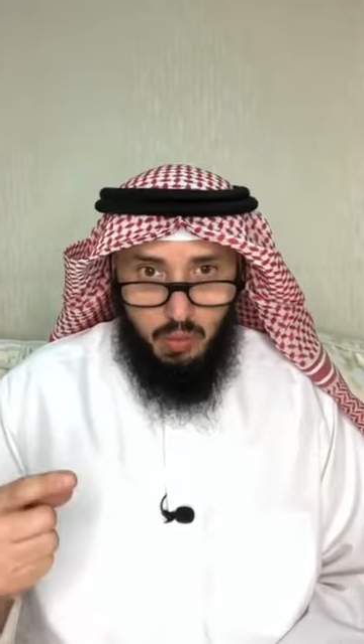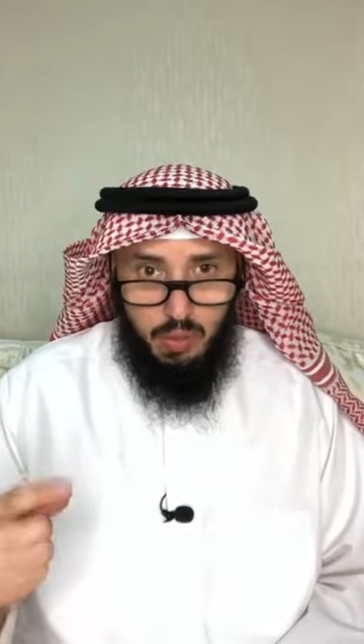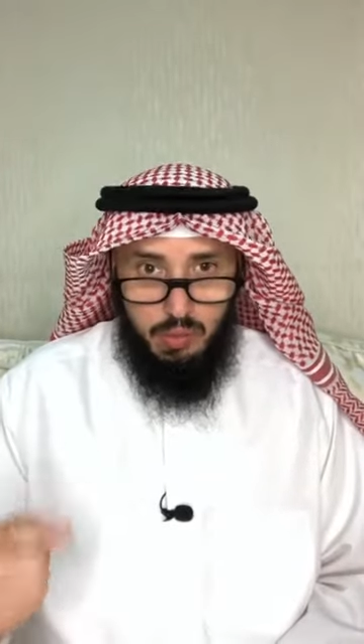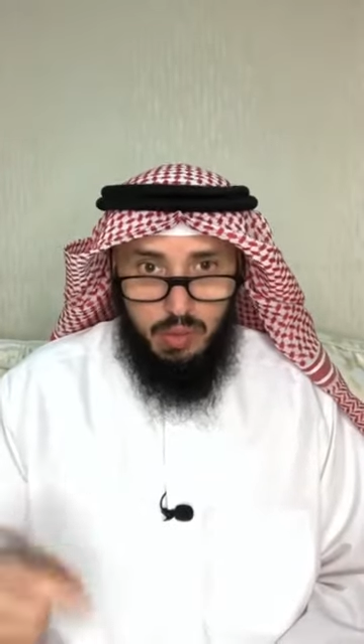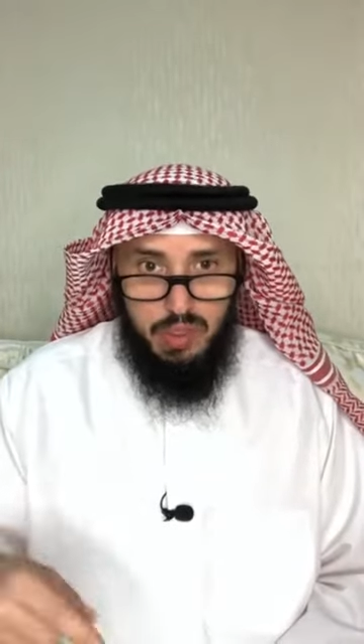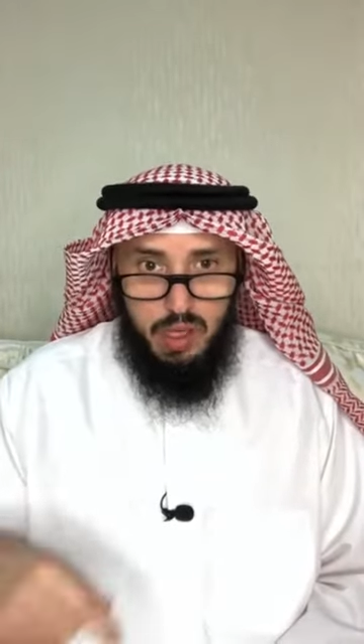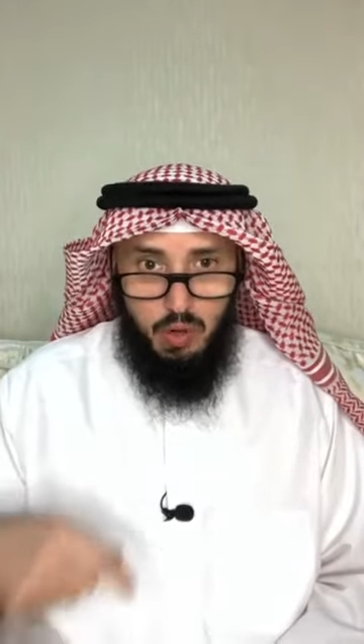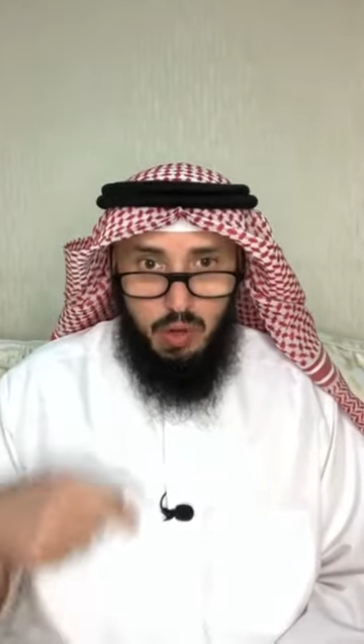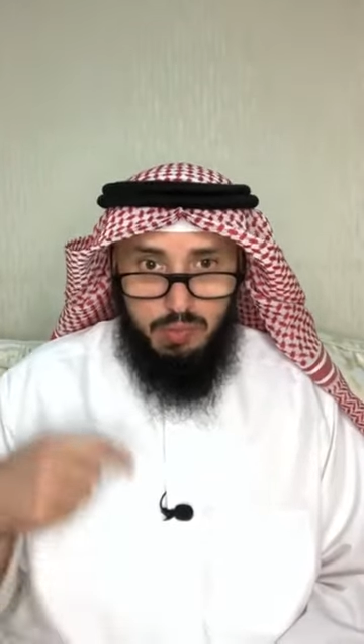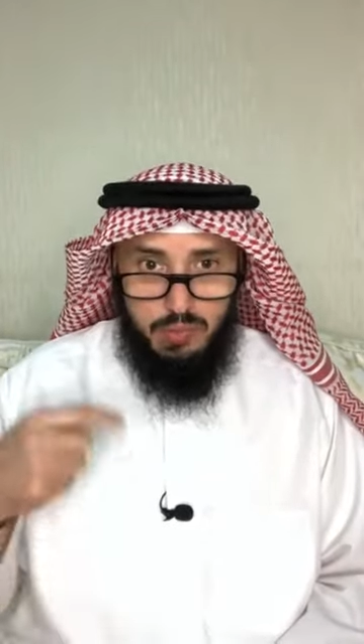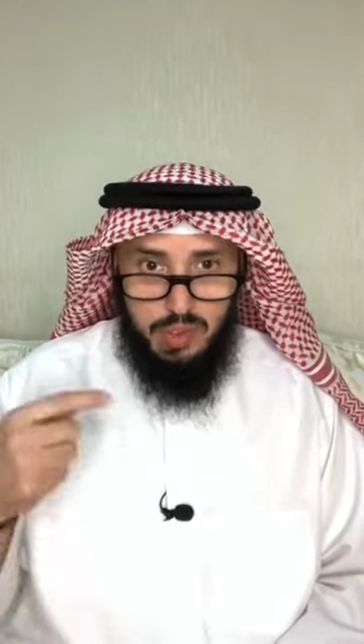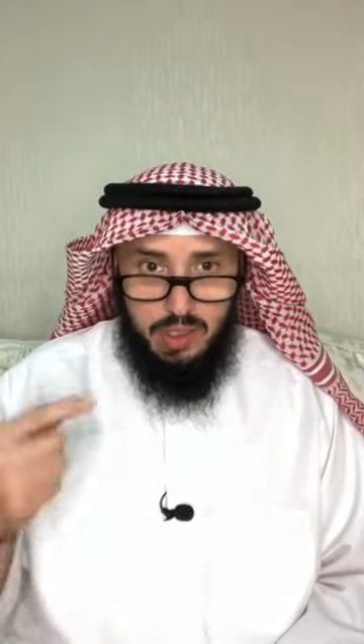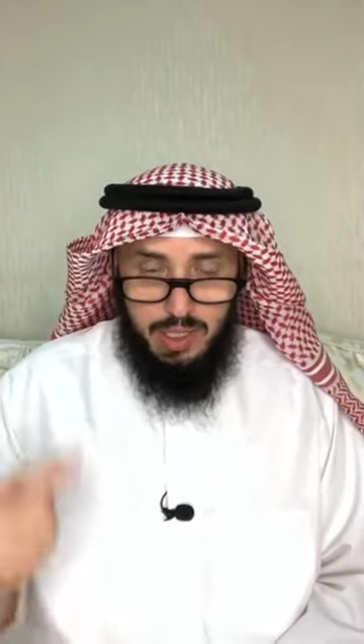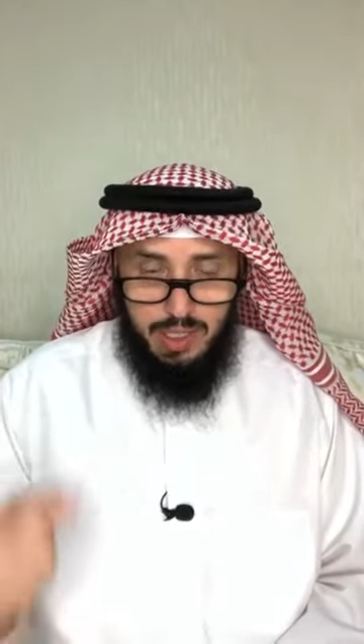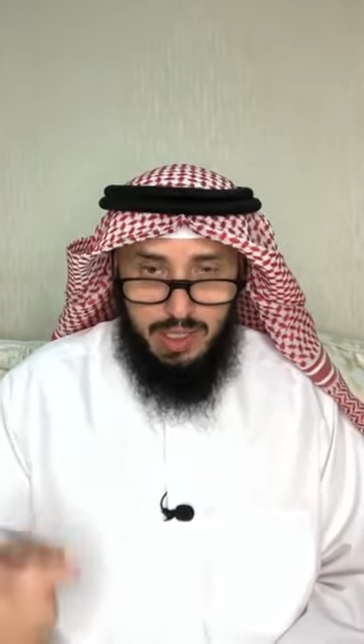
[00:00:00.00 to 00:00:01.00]

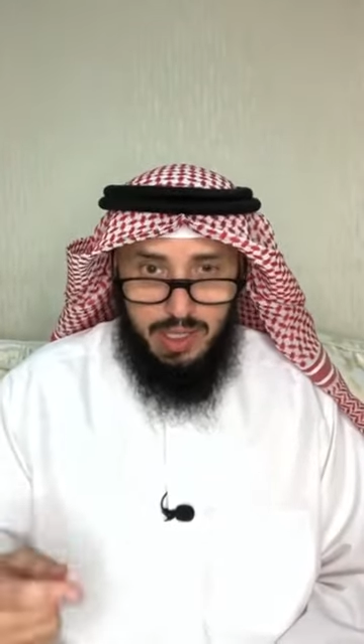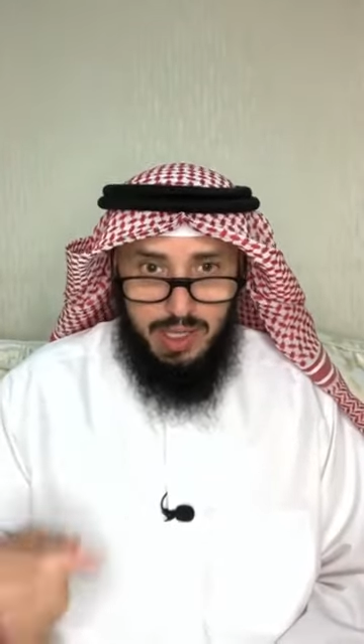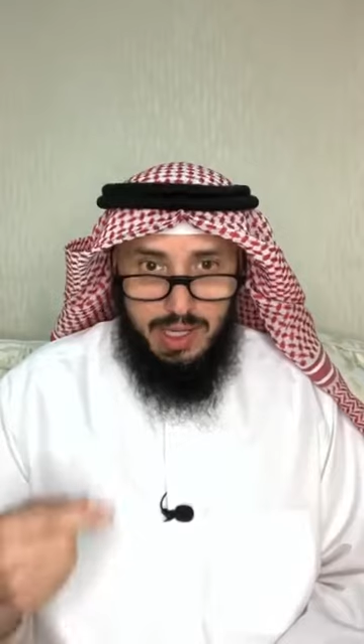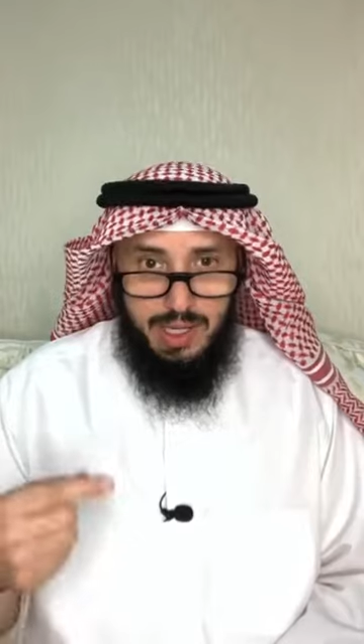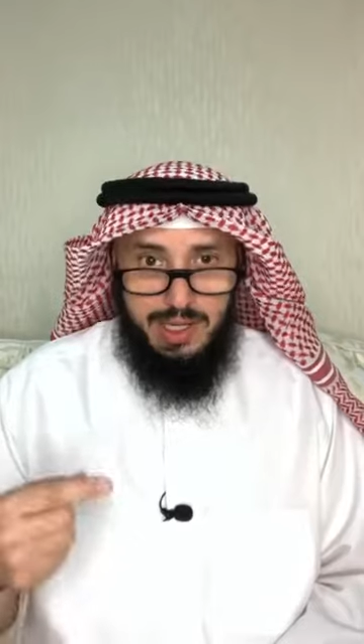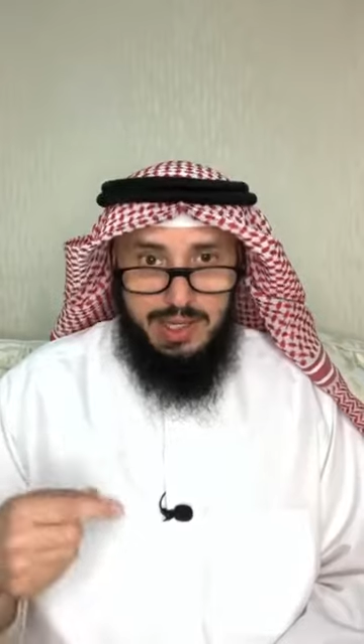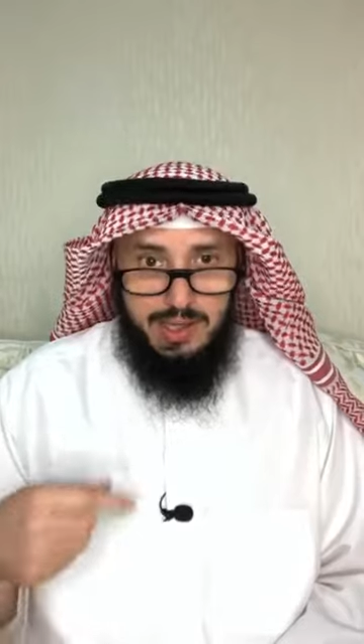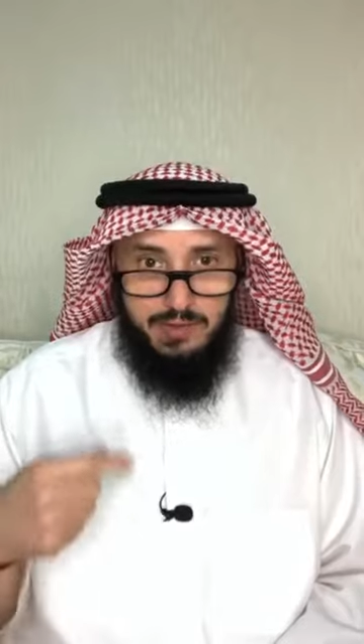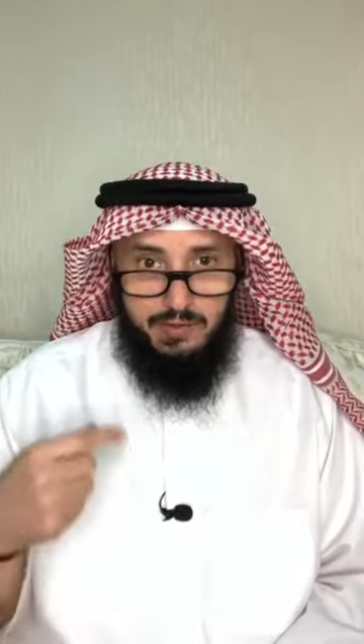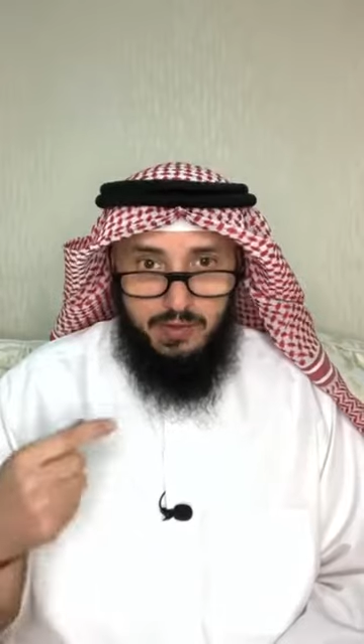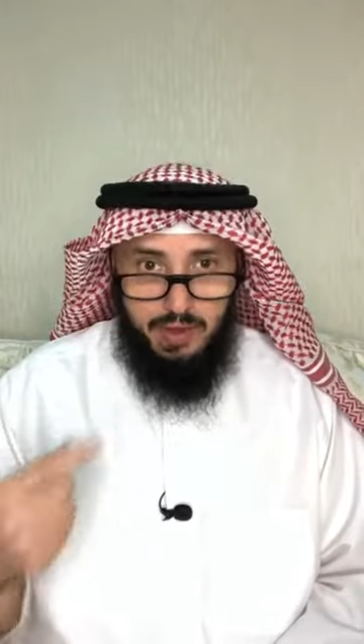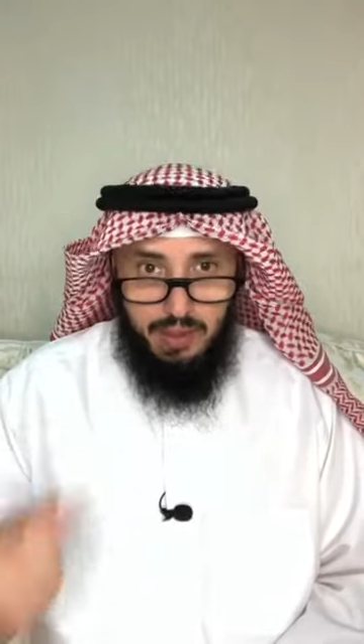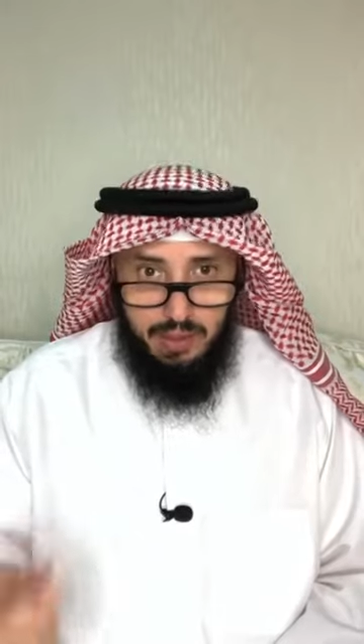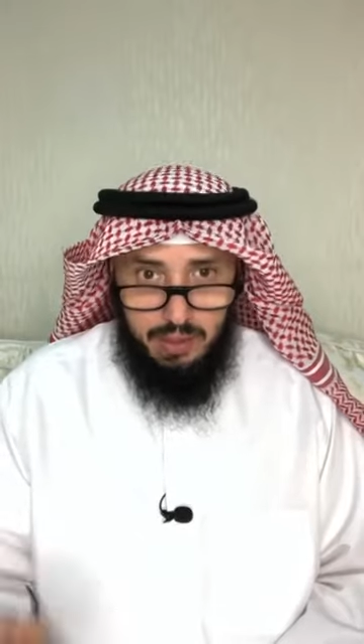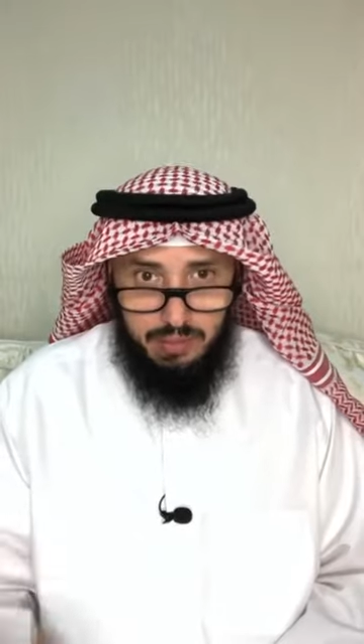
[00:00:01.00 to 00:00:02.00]
ومداومتك على هذا
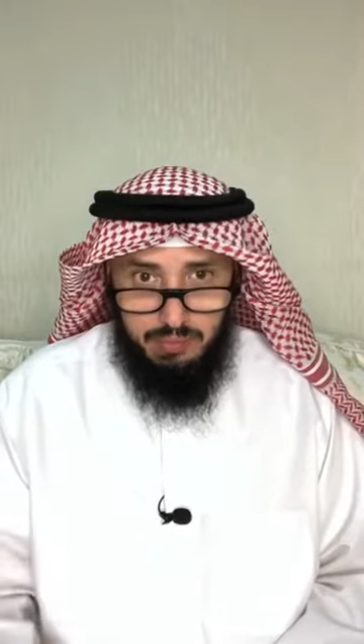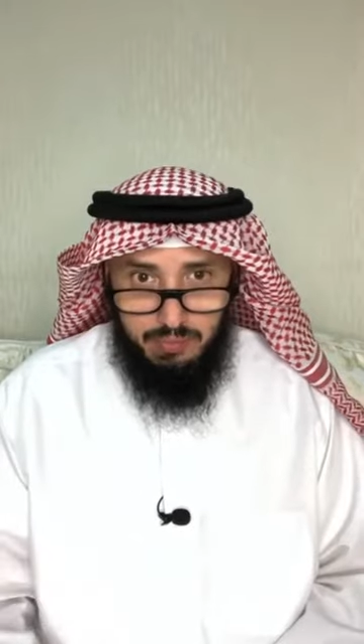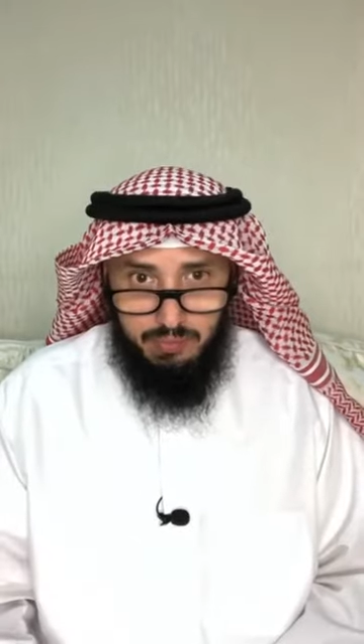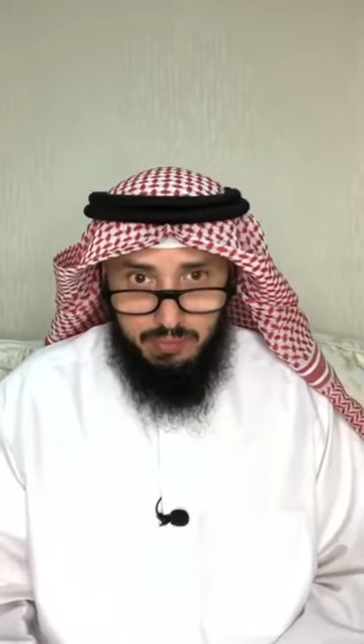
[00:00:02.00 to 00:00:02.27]
الفعل